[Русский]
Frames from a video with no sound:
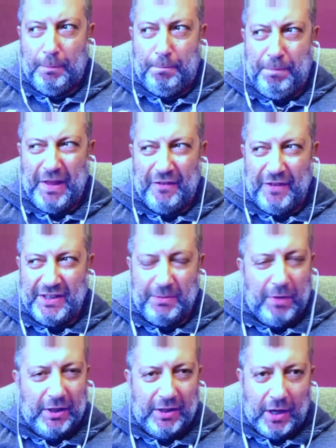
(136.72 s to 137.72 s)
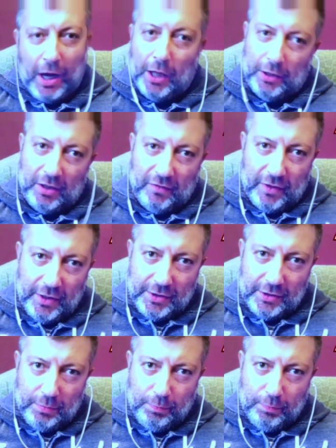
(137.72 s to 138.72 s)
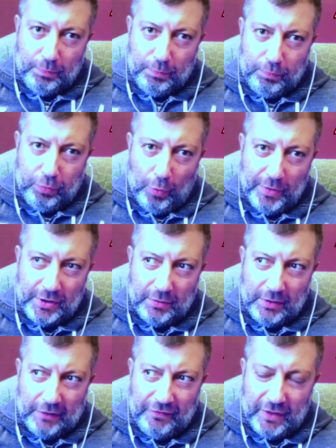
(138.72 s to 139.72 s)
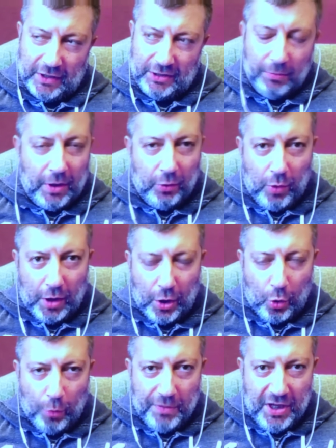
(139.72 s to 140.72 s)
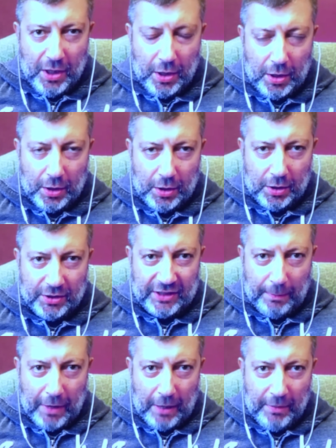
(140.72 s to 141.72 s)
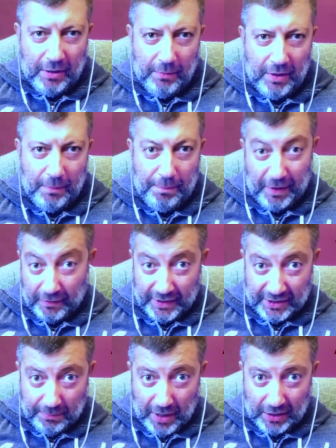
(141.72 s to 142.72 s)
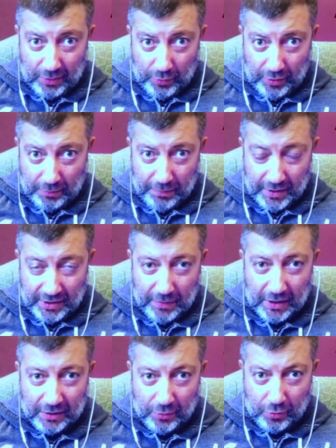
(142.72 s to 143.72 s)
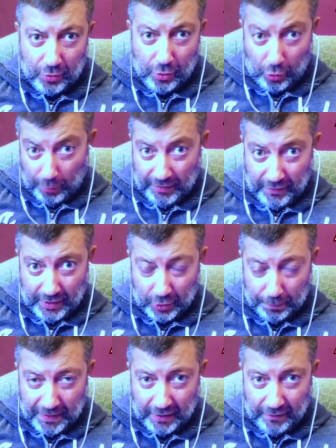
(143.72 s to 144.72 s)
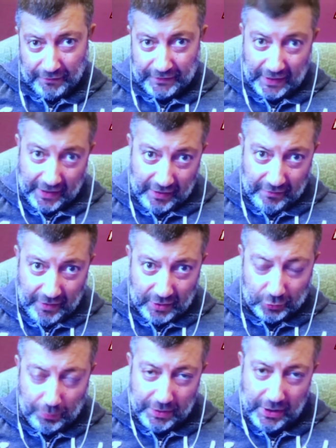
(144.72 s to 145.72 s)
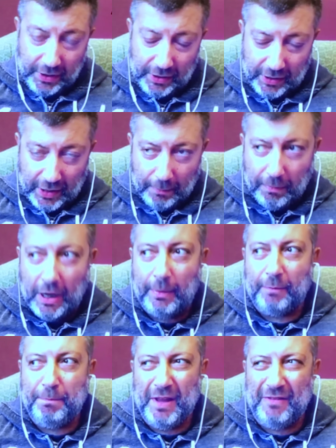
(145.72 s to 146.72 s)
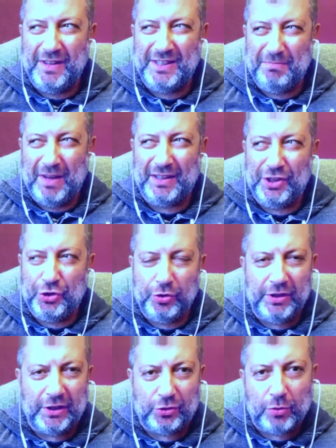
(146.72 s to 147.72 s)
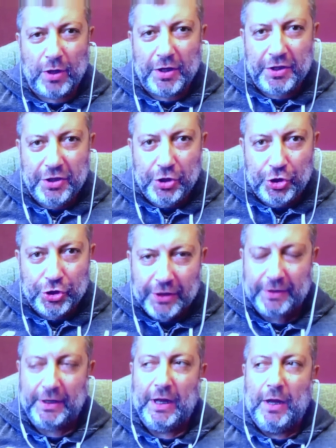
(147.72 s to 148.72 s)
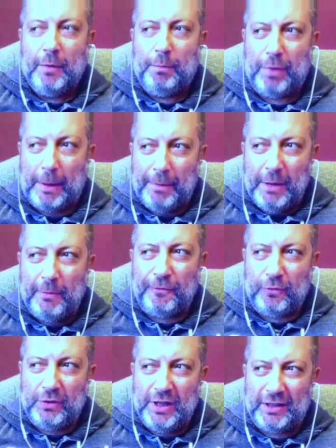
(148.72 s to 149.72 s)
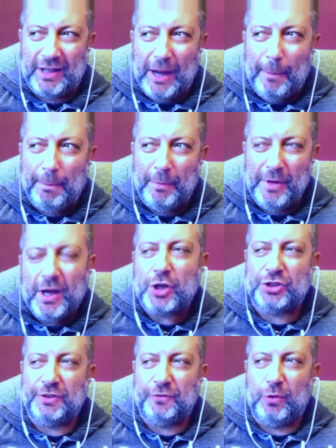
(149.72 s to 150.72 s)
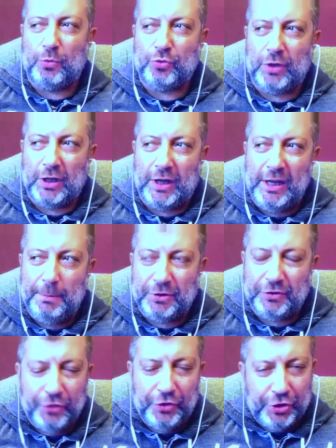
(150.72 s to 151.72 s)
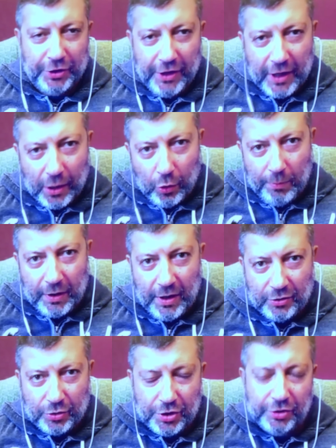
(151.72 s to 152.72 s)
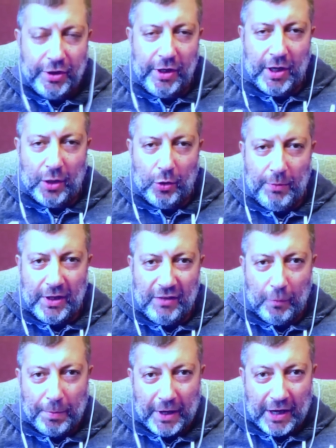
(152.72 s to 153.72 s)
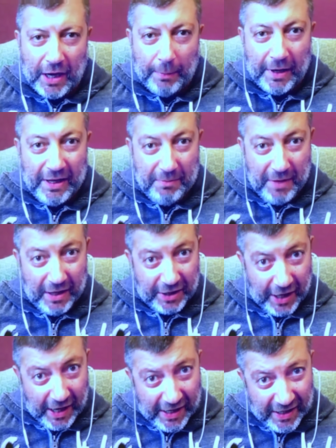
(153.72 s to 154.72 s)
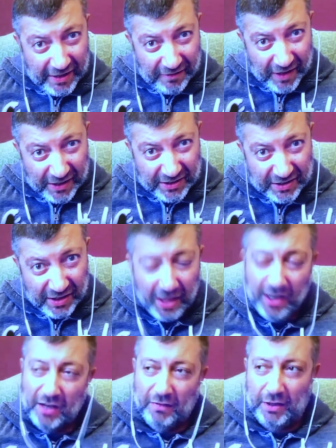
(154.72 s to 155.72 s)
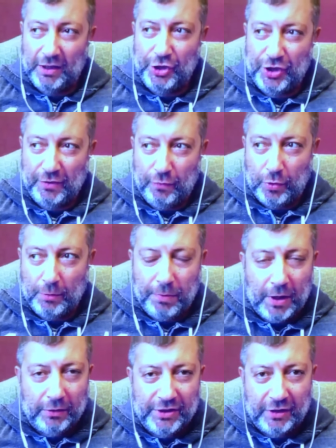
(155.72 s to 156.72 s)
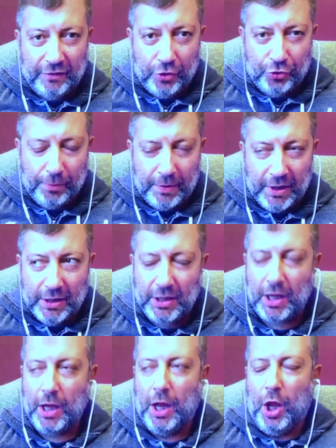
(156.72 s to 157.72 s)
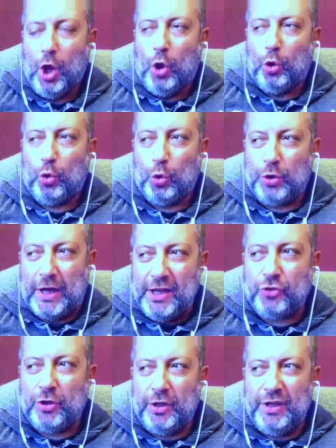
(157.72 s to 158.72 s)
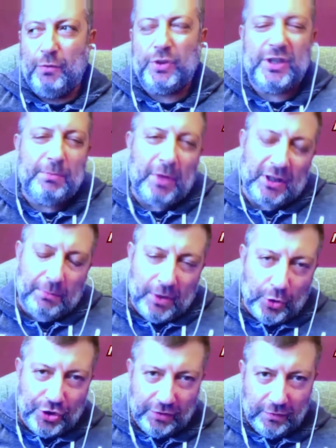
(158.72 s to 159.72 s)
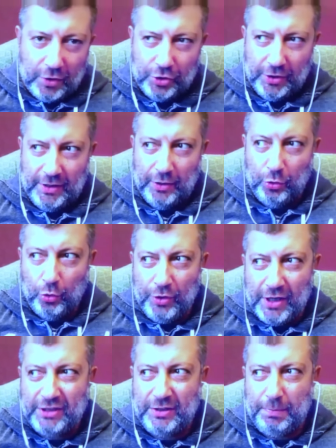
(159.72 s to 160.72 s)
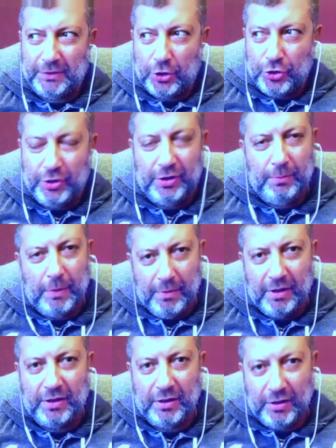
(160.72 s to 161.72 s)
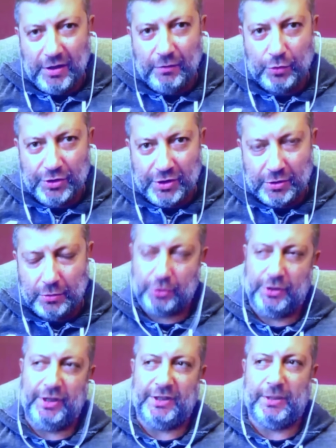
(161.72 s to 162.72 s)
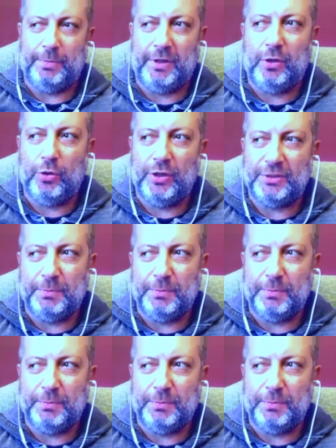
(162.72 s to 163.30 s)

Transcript: Первые дебаты рано говорить. Помните, на в 2012 году, когда Ромни э, с Обамой имели первые дебаты, у них были дебаты, Ромни выиграл первый, вторые выиграл убедительно Обама. Первые дебаты еще не настолько критичные. Проблема для Трампа, мне кажется, в том, что так как они посвящены экономике, и с точки зрения экономики его программа имеет реальный вес – в отличие от foreign policy, от внешней политики, то, конечно, для него эти дебаты были очень важны. Но есть и положительные моменты для него здесь тоже есть определенные.